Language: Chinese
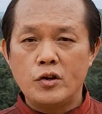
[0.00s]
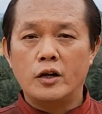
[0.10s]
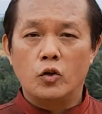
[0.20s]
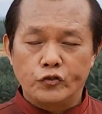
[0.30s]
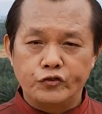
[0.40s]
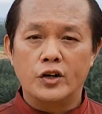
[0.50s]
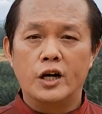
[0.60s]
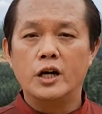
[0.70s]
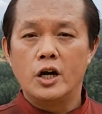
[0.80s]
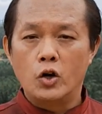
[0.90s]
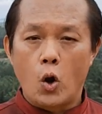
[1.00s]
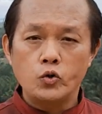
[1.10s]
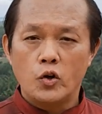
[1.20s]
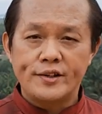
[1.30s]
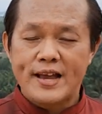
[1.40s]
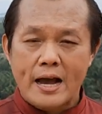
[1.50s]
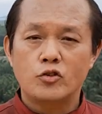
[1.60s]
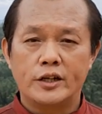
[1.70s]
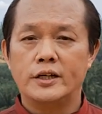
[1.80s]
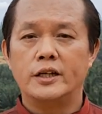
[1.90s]
须要符合龙穴沙
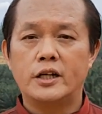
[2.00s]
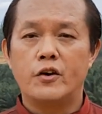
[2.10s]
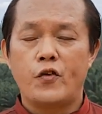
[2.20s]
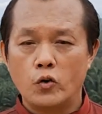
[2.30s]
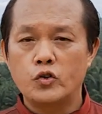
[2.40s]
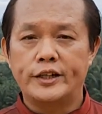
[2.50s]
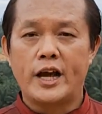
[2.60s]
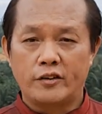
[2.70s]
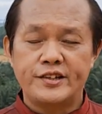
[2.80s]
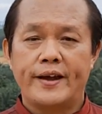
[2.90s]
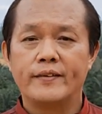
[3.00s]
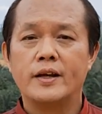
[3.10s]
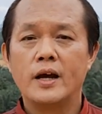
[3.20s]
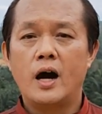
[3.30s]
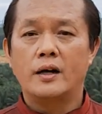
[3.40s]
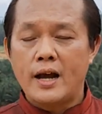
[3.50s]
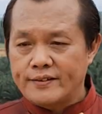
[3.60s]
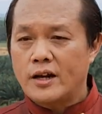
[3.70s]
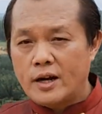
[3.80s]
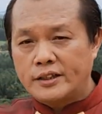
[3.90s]
水的一个风水条件哦，那
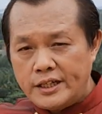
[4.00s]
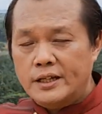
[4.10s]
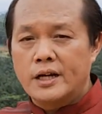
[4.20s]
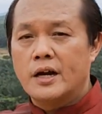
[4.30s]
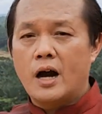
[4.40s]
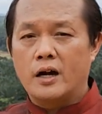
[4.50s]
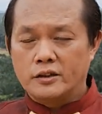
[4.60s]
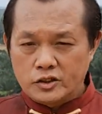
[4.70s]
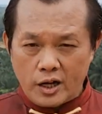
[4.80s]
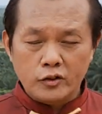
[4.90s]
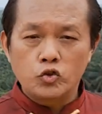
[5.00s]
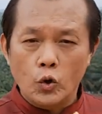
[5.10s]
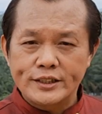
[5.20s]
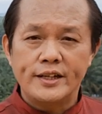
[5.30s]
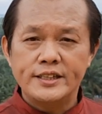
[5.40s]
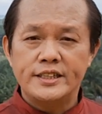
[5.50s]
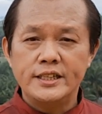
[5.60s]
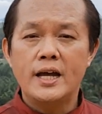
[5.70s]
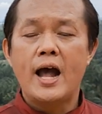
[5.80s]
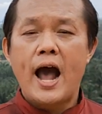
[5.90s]
这块地啊，就要做生
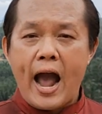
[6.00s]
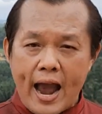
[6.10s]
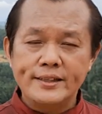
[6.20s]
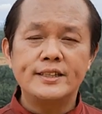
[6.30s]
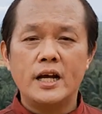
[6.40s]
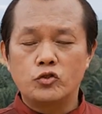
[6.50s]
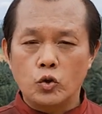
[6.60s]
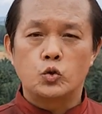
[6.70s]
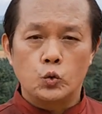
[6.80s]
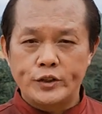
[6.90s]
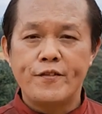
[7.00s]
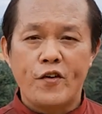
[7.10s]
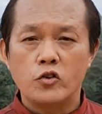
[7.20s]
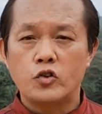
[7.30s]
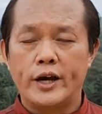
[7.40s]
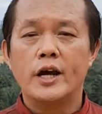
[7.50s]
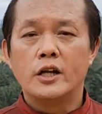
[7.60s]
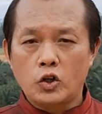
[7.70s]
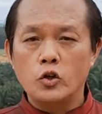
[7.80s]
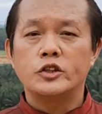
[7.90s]
机，还是要做祖先风水，
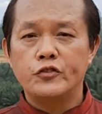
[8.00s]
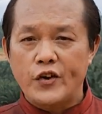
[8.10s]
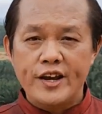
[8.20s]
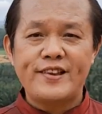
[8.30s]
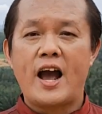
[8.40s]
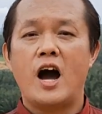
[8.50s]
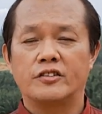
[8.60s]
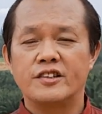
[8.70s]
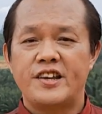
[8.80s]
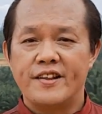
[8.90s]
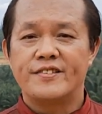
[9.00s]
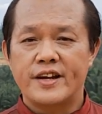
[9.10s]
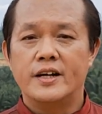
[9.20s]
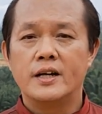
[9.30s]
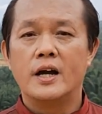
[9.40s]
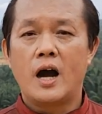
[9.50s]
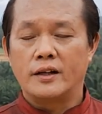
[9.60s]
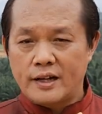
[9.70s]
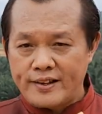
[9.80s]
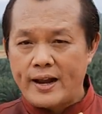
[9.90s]
都是非常好的选择
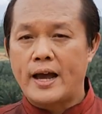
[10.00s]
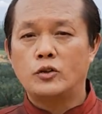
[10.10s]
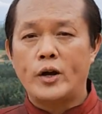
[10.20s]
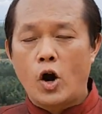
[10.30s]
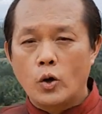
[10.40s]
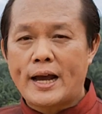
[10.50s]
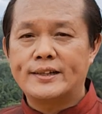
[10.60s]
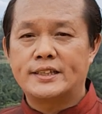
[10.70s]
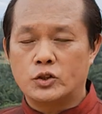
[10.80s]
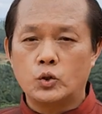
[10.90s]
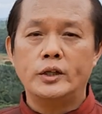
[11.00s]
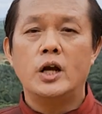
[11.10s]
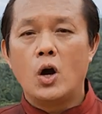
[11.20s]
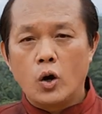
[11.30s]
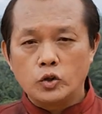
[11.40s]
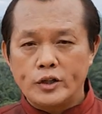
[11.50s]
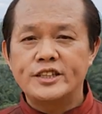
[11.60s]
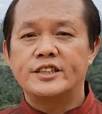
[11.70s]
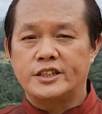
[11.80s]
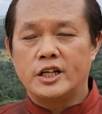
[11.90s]
哦。那将来对代子孙或对
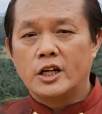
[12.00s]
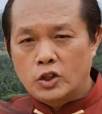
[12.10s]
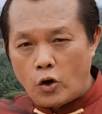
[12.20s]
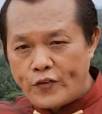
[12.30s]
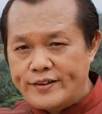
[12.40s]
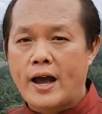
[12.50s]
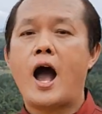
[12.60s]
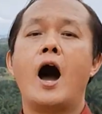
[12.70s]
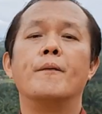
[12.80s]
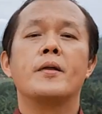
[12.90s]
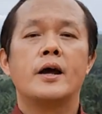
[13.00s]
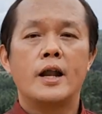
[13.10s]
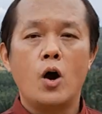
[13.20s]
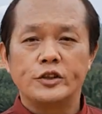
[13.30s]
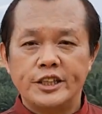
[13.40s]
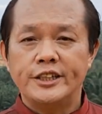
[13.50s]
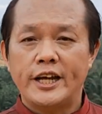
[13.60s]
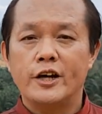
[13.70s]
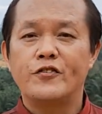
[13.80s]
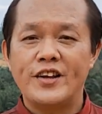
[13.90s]
自己都非常好。那我今
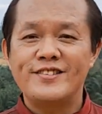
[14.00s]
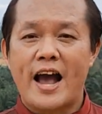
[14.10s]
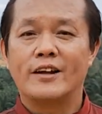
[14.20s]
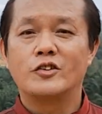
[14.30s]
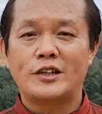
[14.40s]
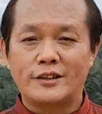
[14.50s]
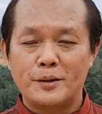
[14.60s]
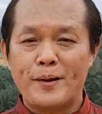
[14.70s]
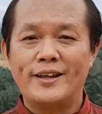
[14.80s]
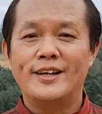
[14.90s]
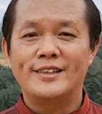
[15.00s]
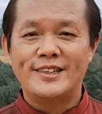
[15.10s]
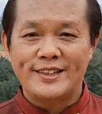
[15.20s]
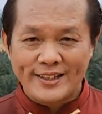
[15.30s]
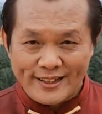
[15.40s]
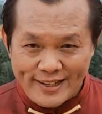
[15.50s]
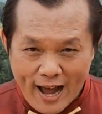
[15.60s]
天的分享就到这边，谢谢大